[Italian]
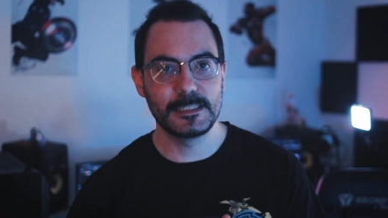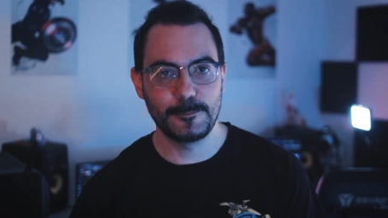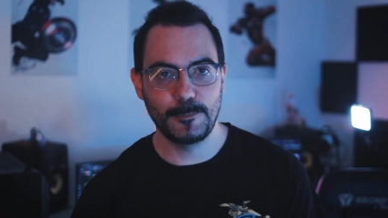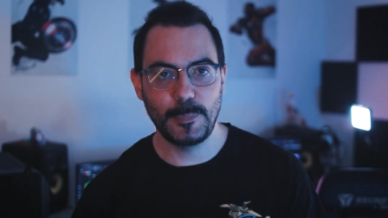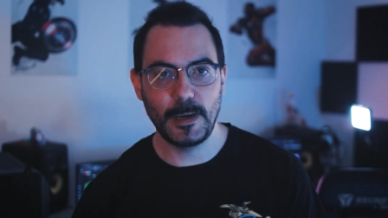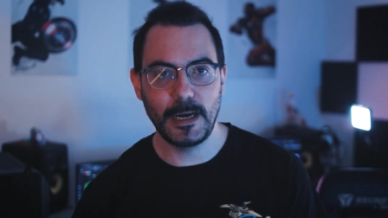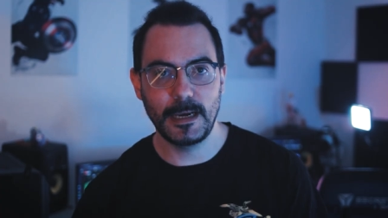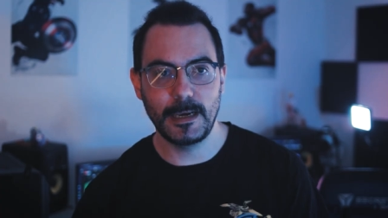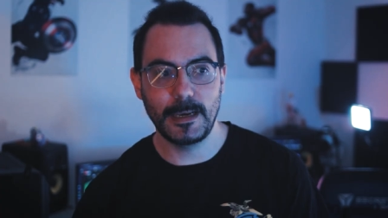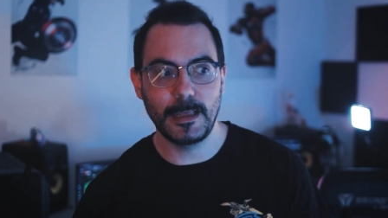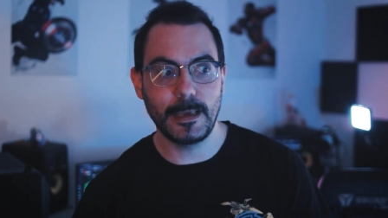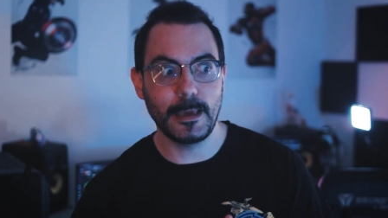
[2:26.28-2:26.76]

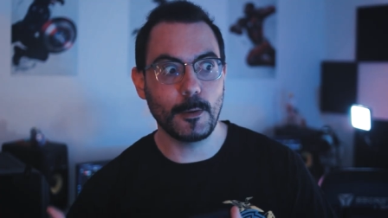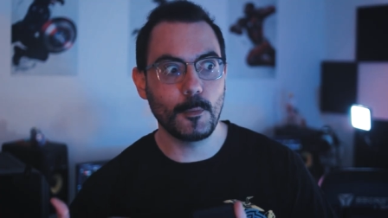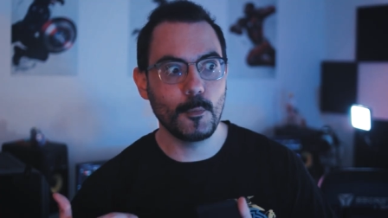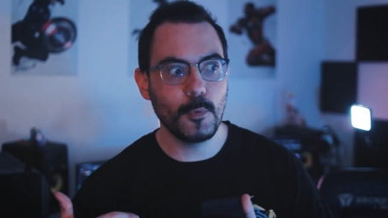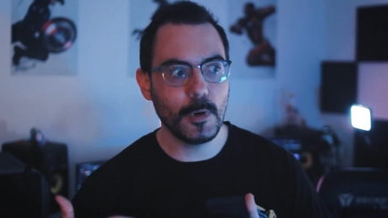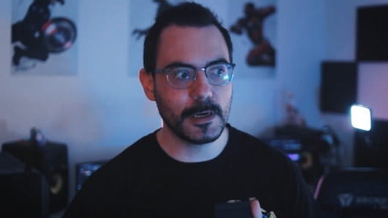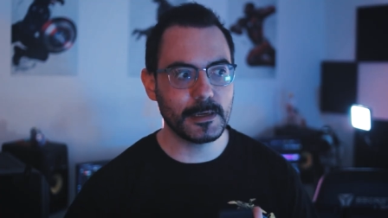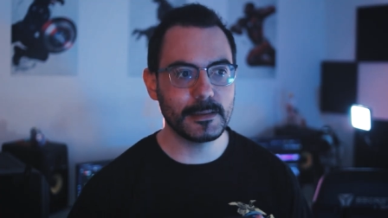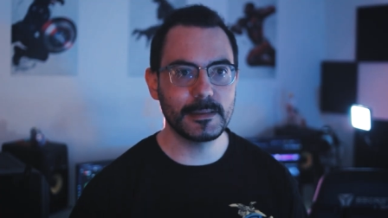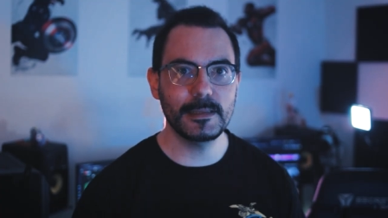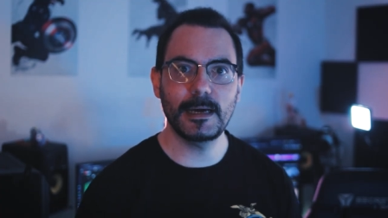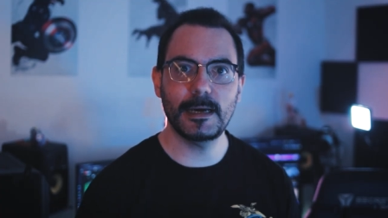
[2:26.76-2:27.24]
spalle e
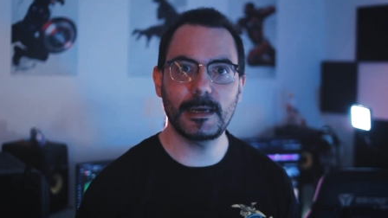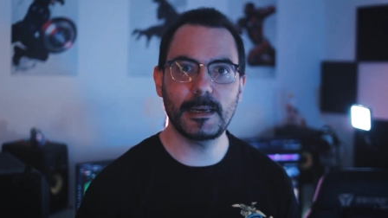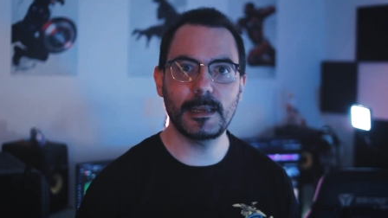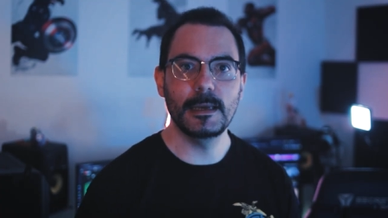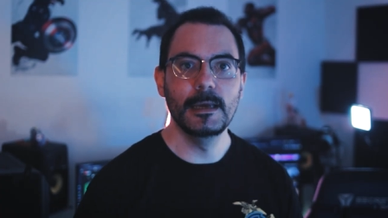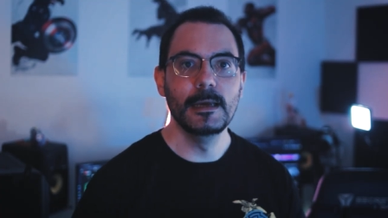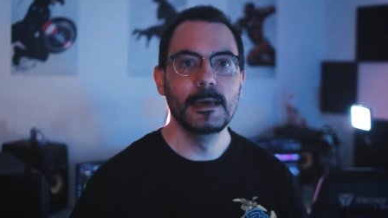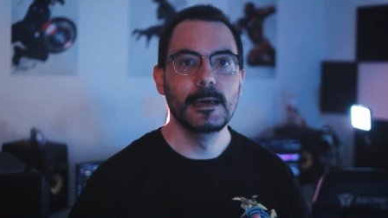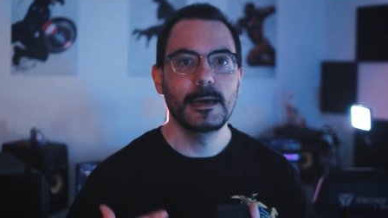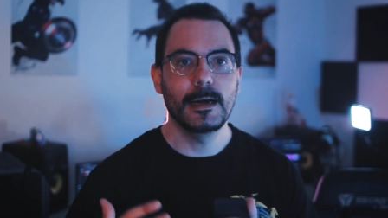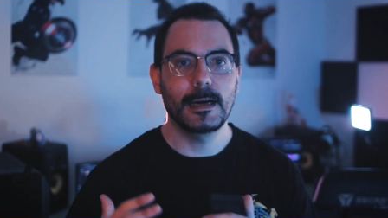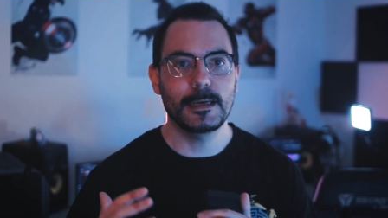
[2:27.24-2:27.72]

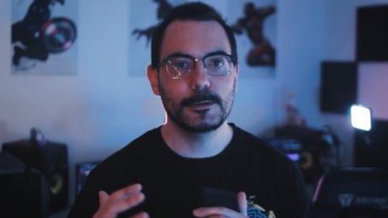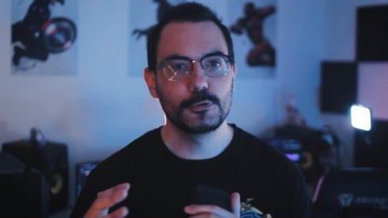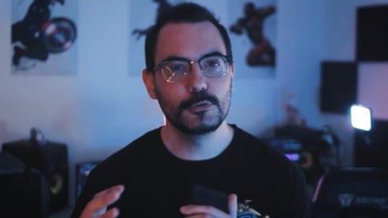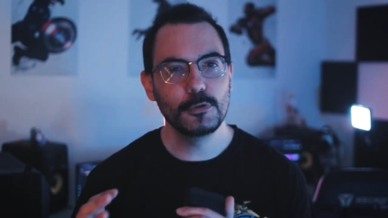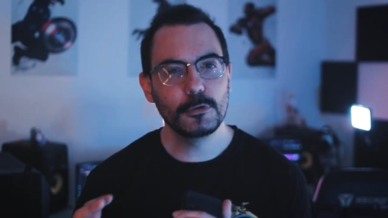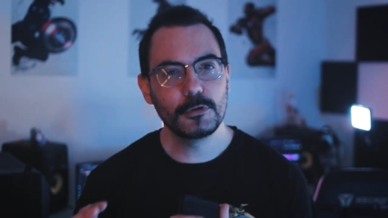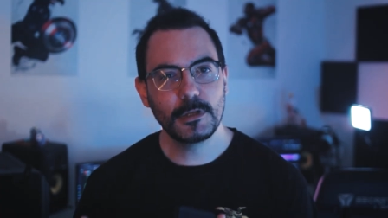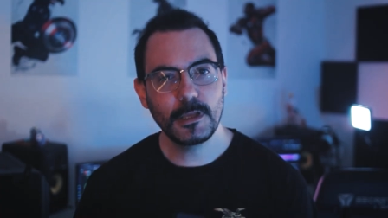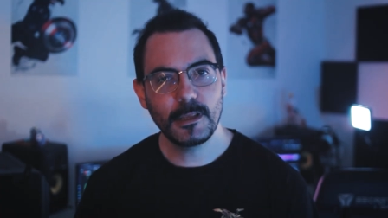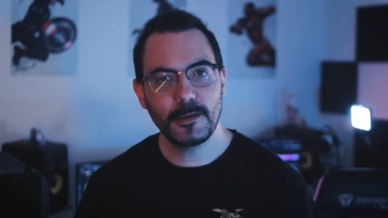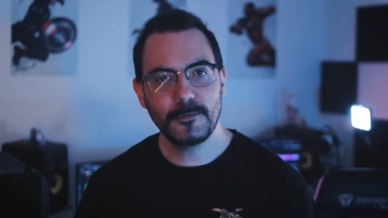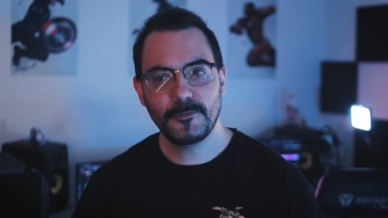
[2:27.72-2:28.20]
guardare a
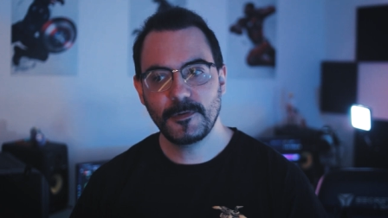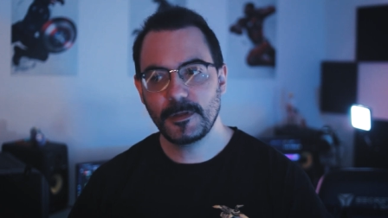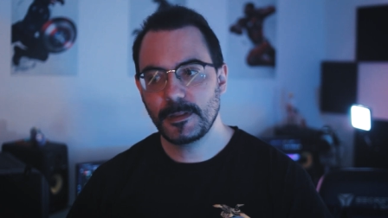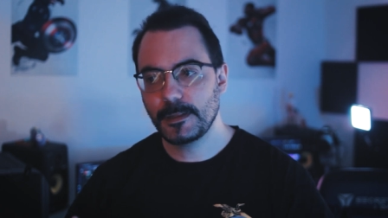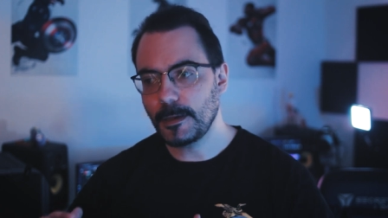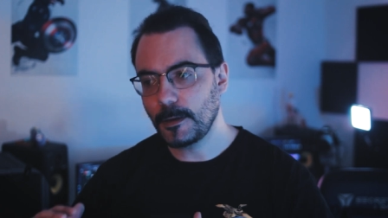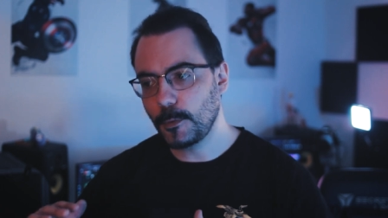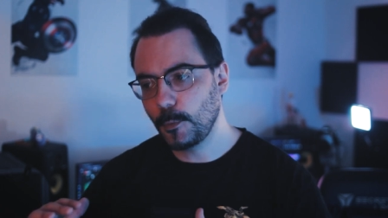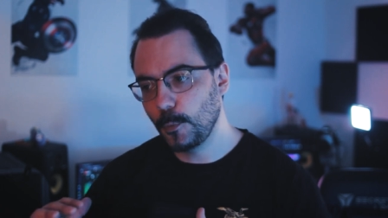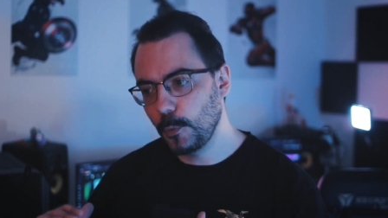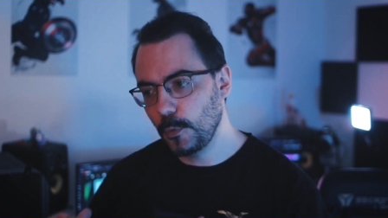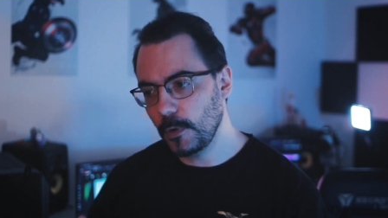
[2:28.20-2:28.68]
tutti gli
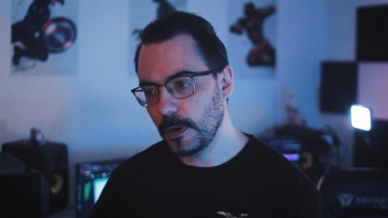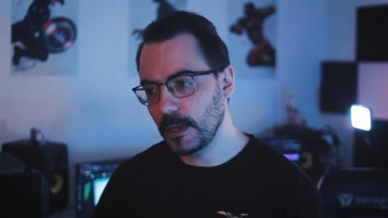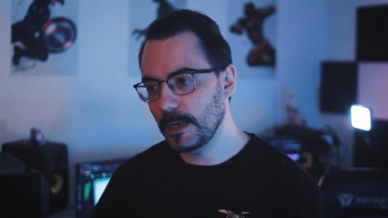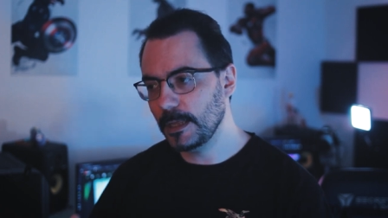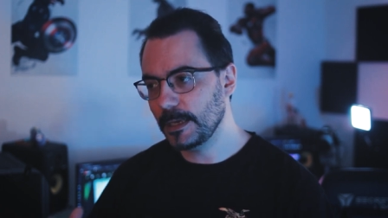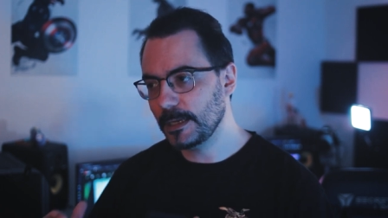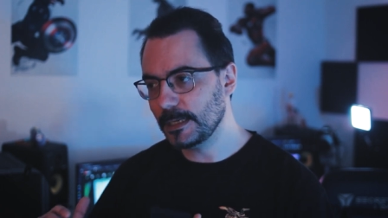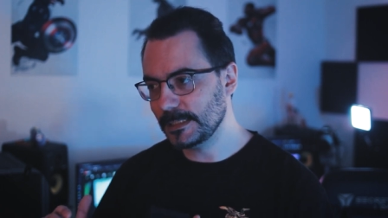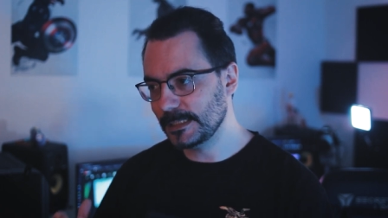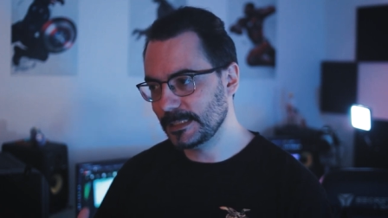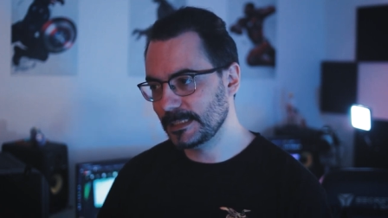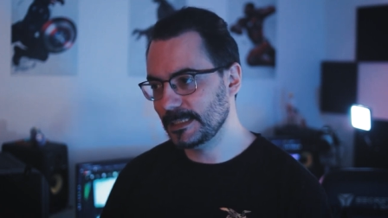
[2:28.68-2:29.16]
effetti a
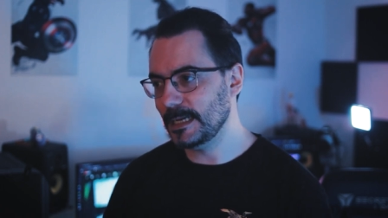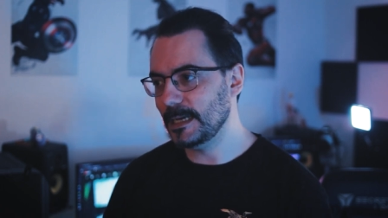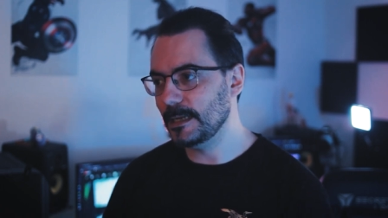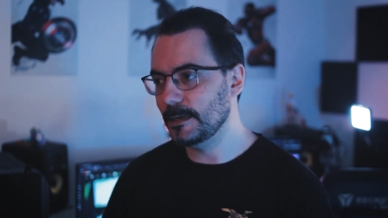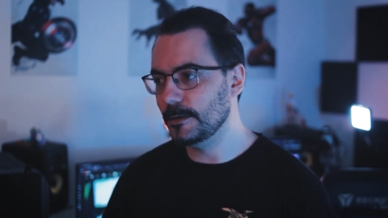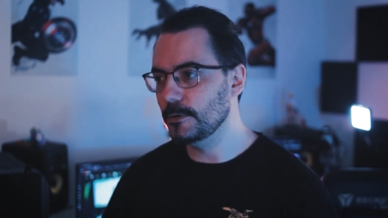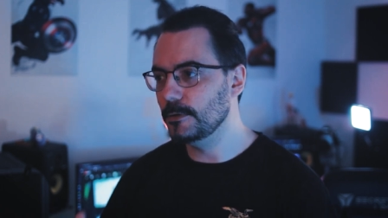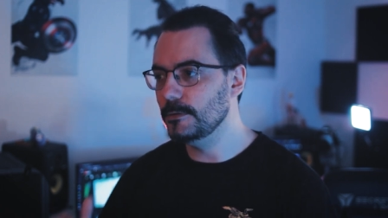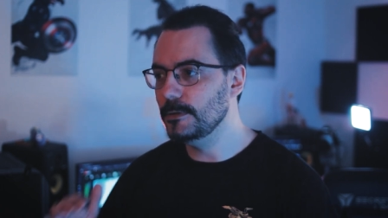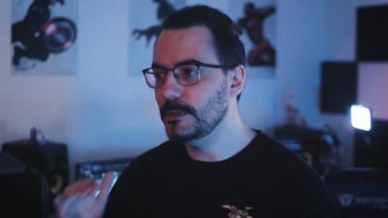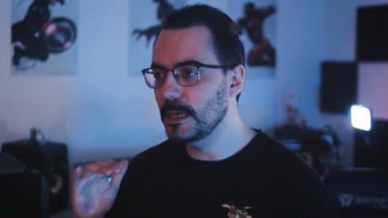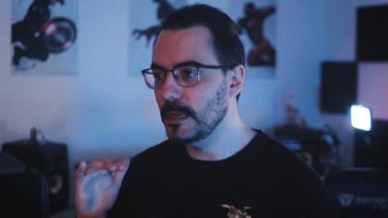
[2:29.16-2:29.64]
quelli che
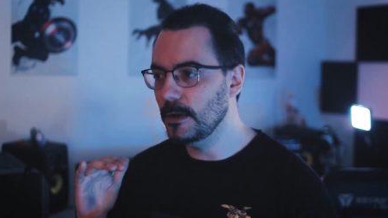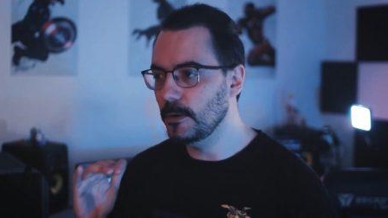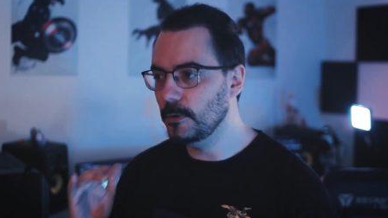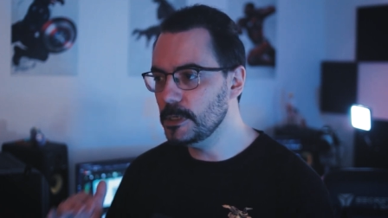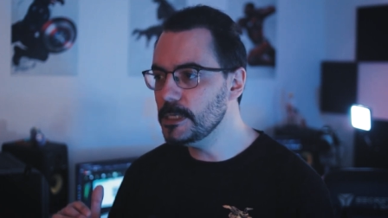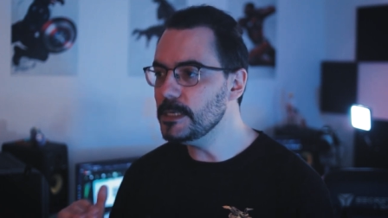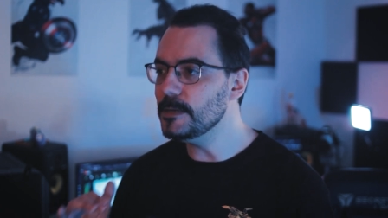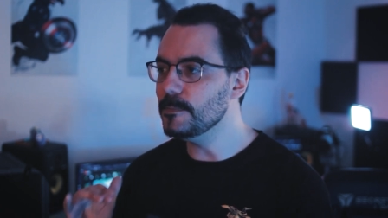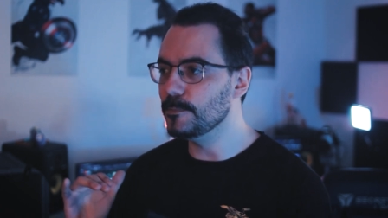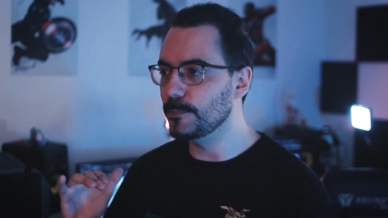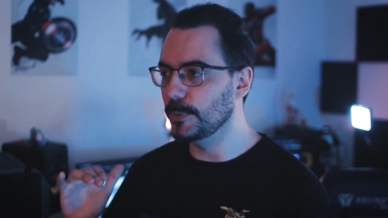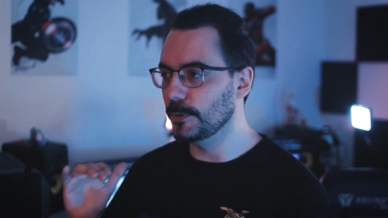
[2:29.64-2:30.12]
stanno
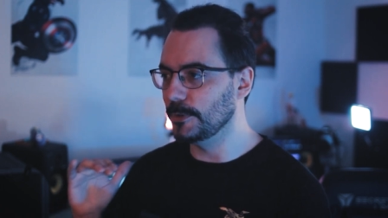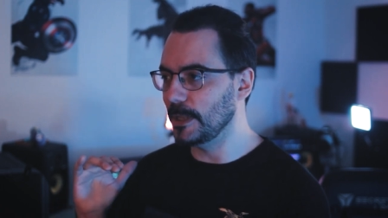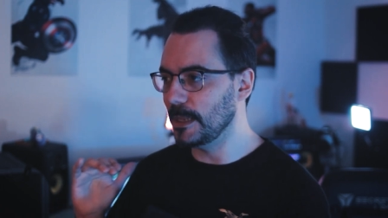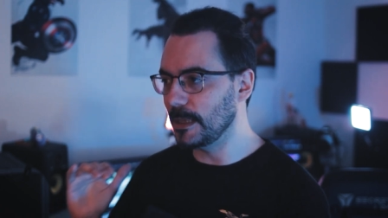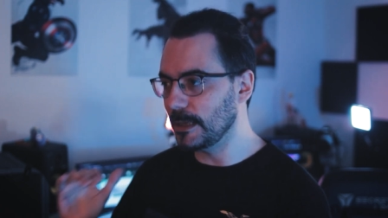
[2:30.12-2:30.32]
nell'Olimpo,